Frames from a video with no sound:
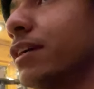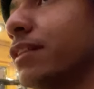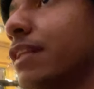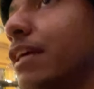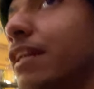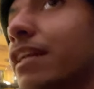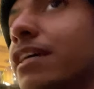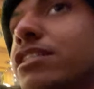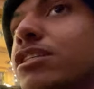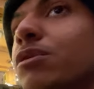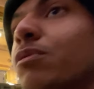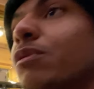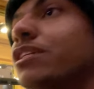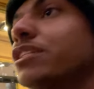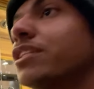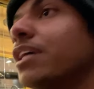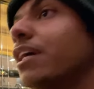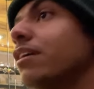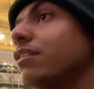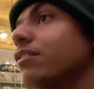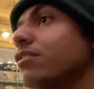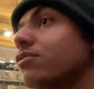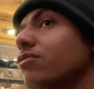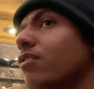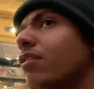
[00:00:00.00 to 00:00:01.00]
لانك سويت شيء
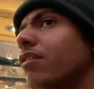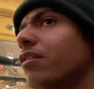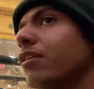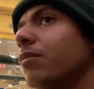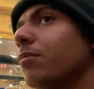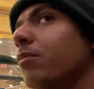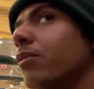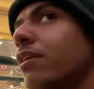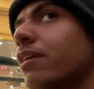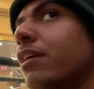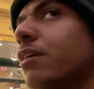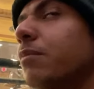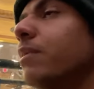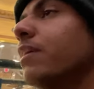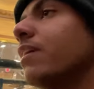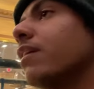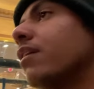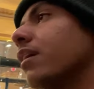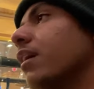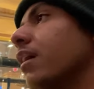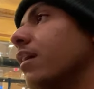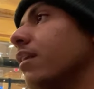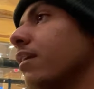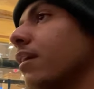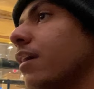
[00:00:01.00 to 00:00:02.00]
صار مبلغ كبير
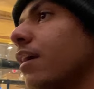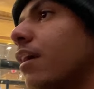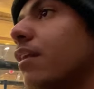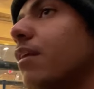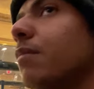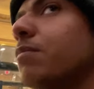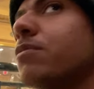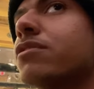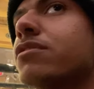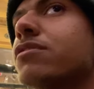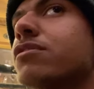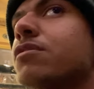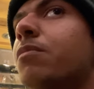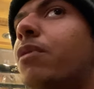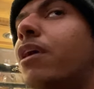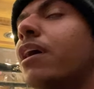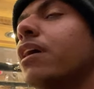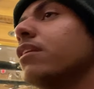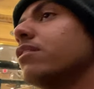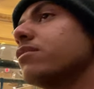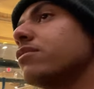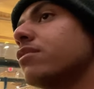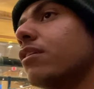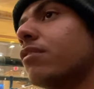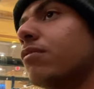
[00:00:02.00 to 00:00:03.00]
يعني خربت اسم
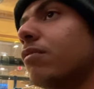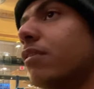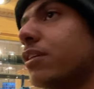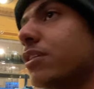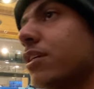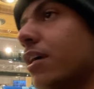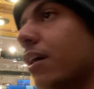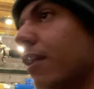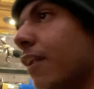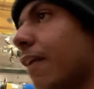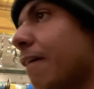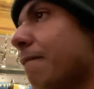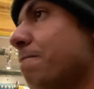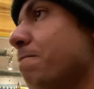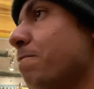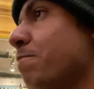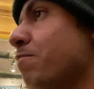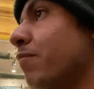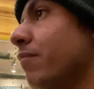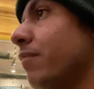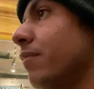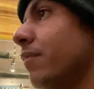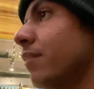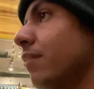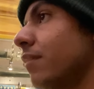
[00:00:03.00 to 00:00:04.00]
عائلتك ما شاء الله
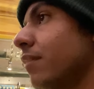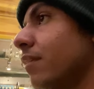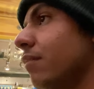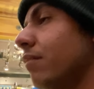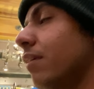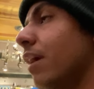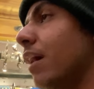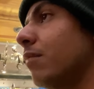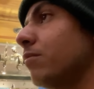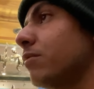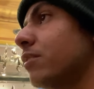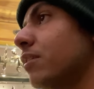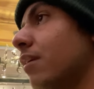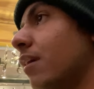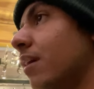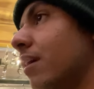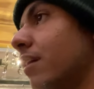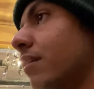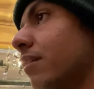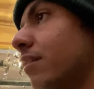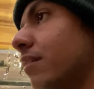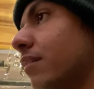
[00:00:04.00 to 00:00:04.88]
فهمت؟ صح